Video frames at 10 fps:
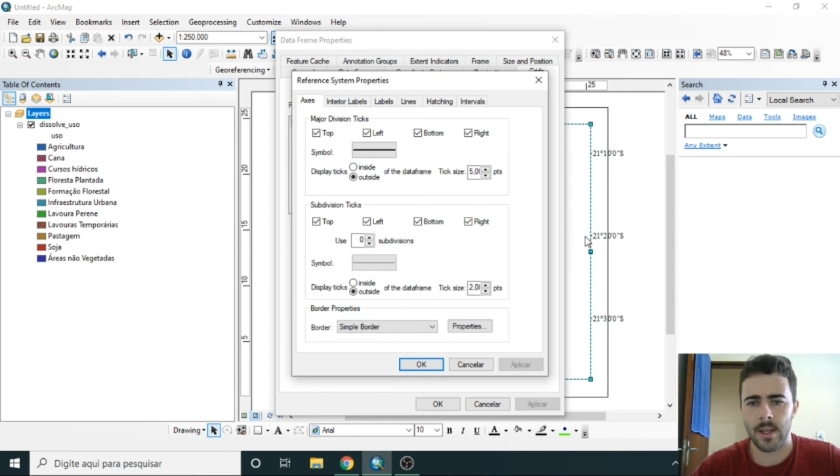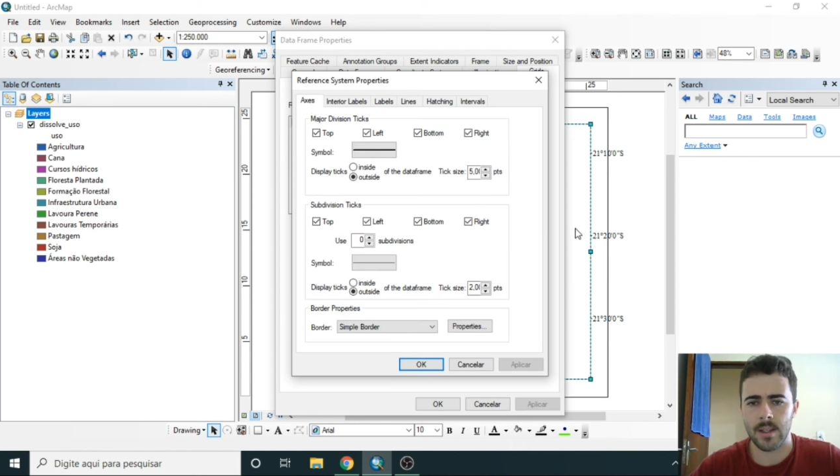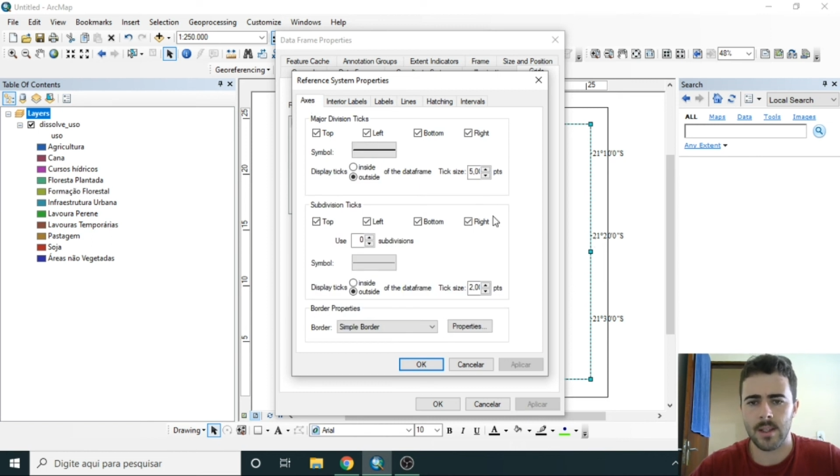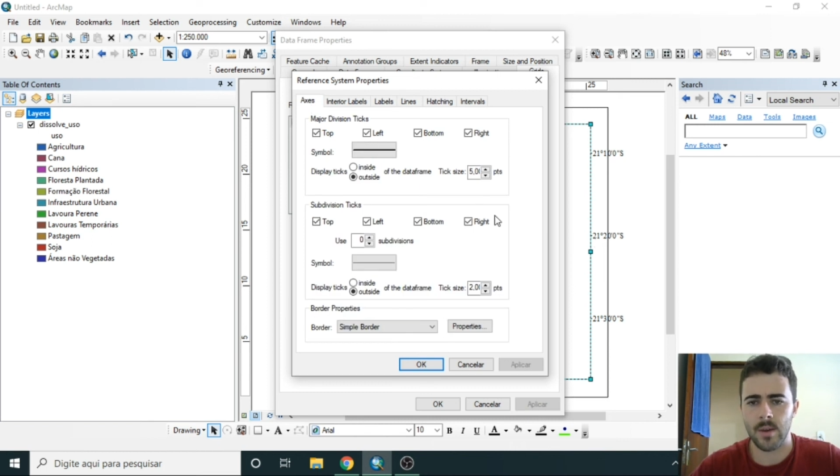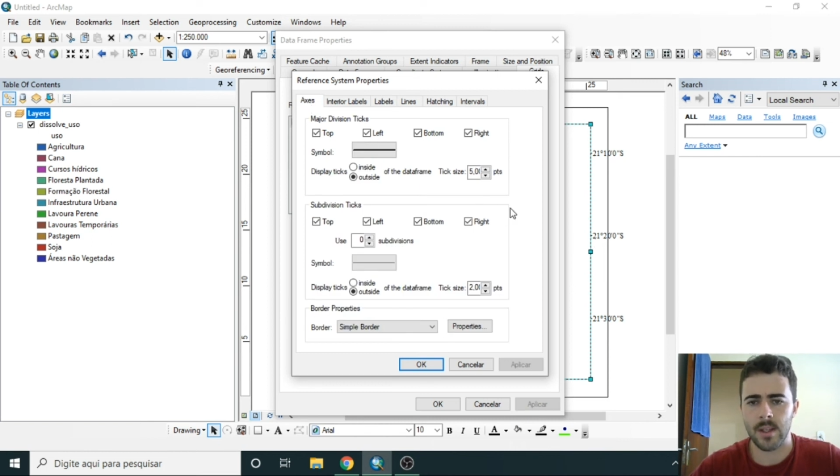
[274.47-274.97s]

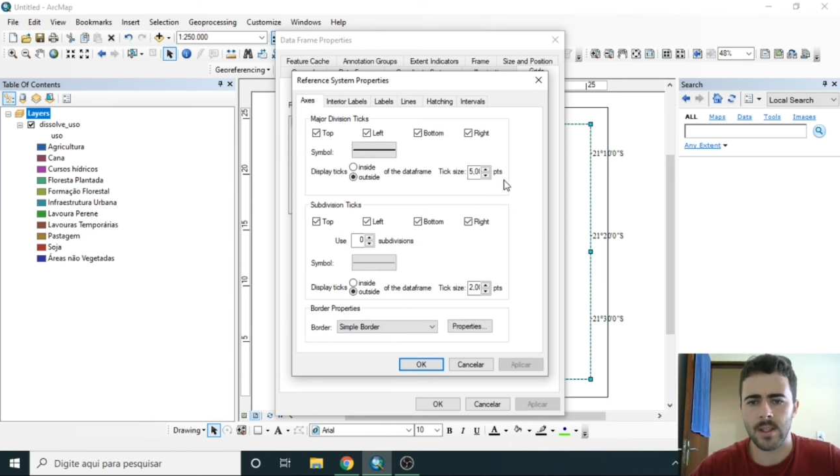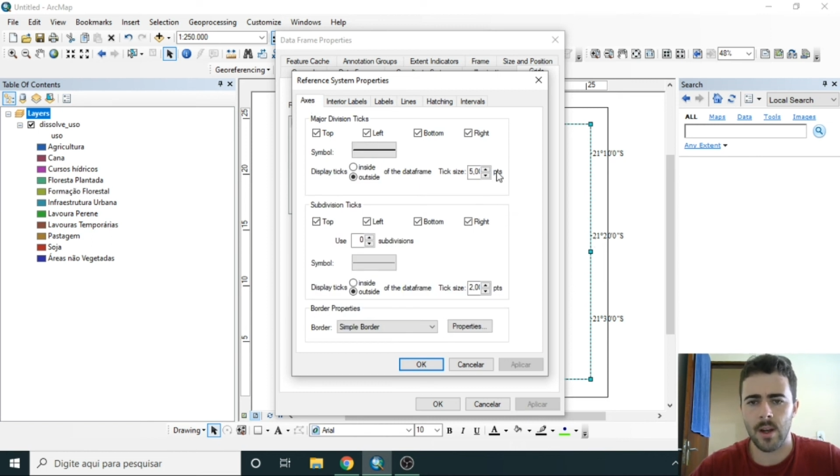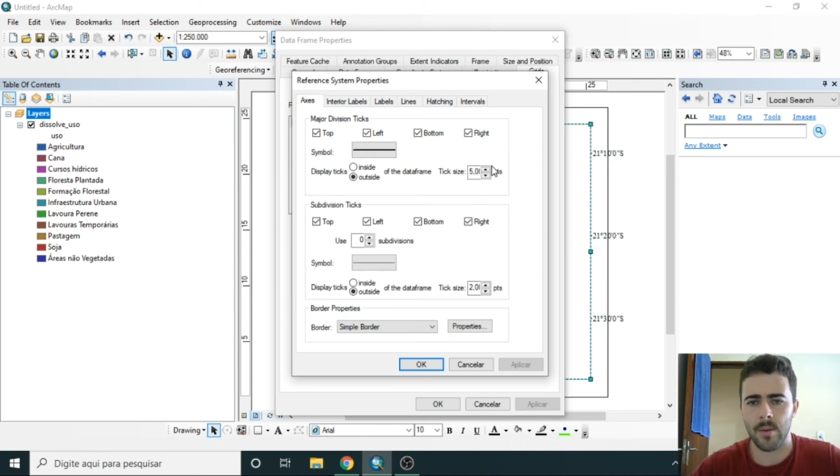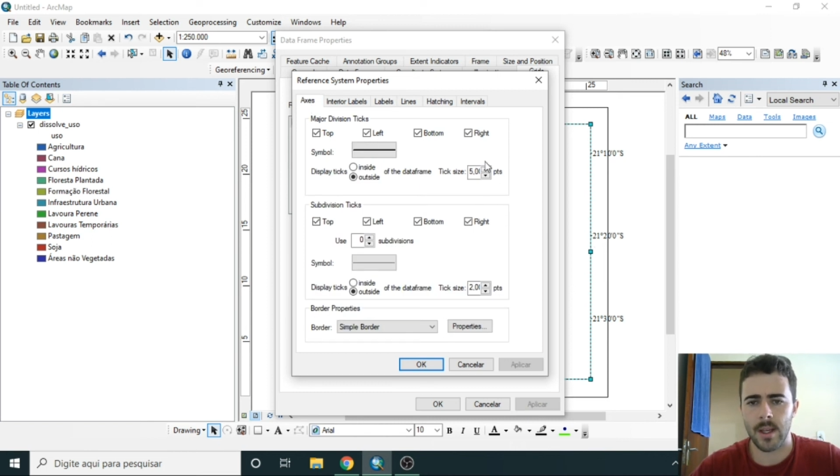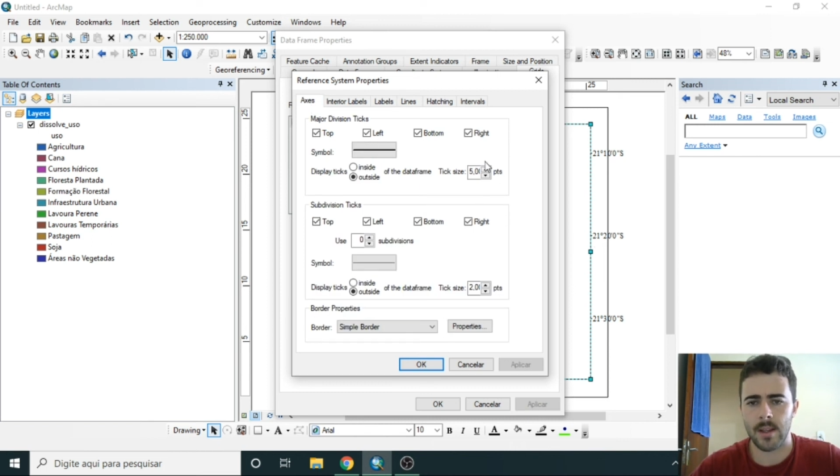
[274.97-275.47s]
Se eu quiser
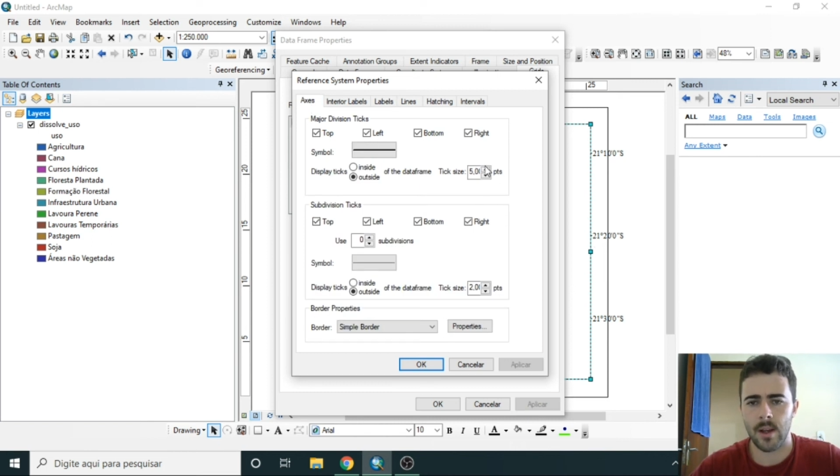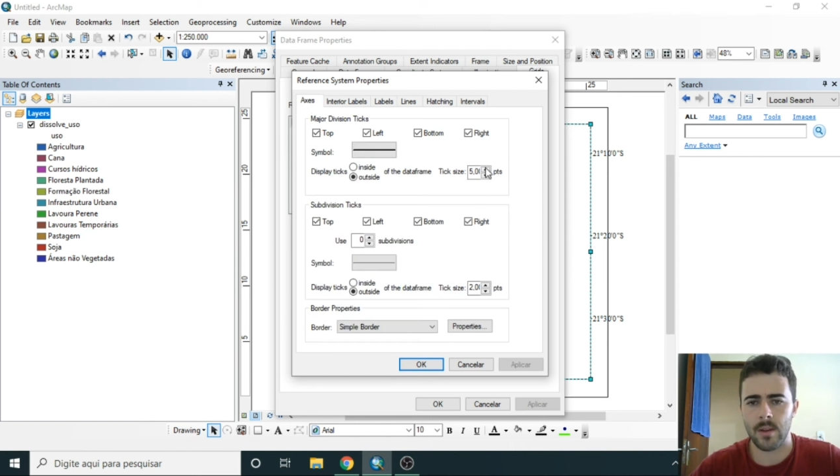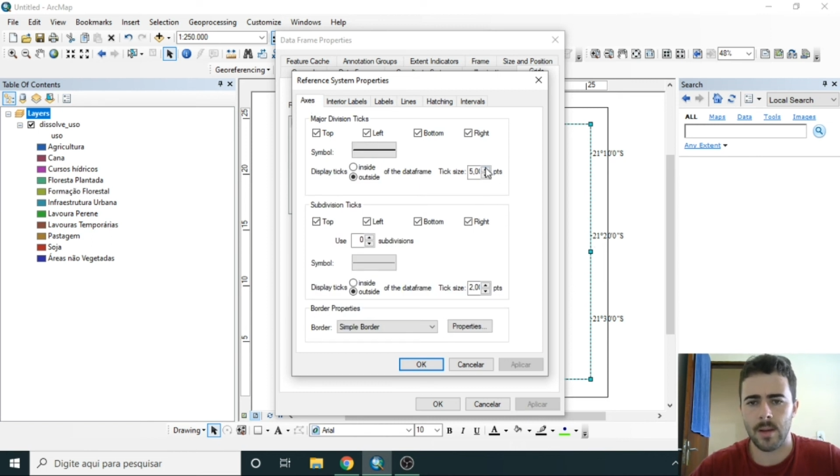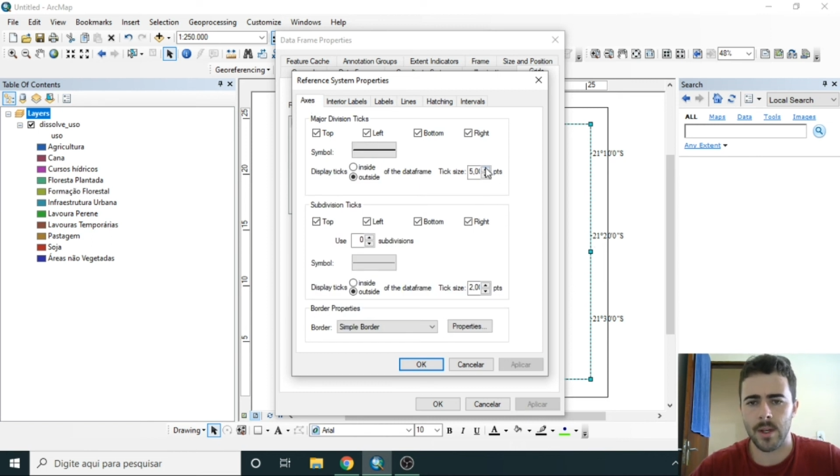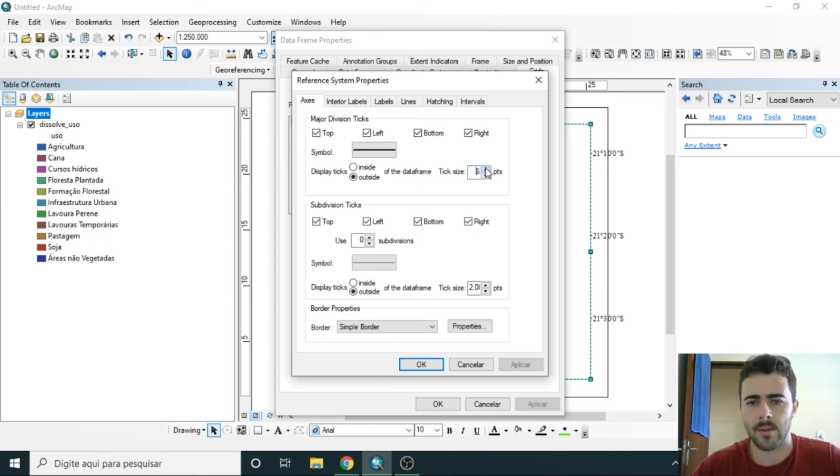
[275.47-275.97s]
aumentar o
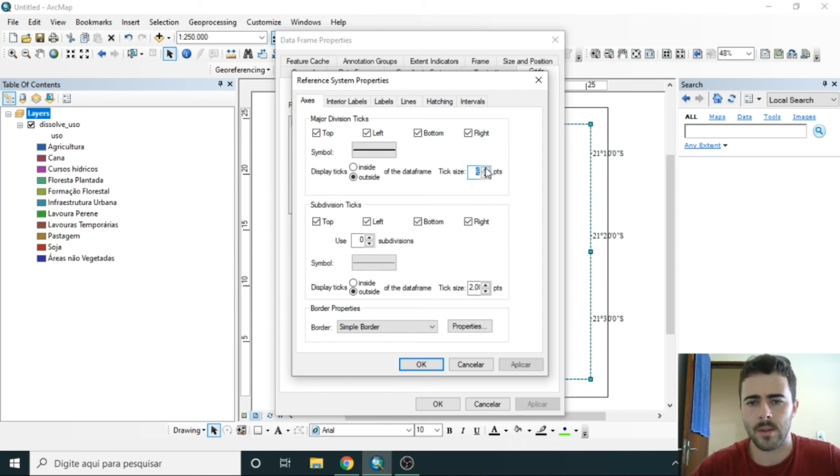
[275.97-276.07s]
tamanho do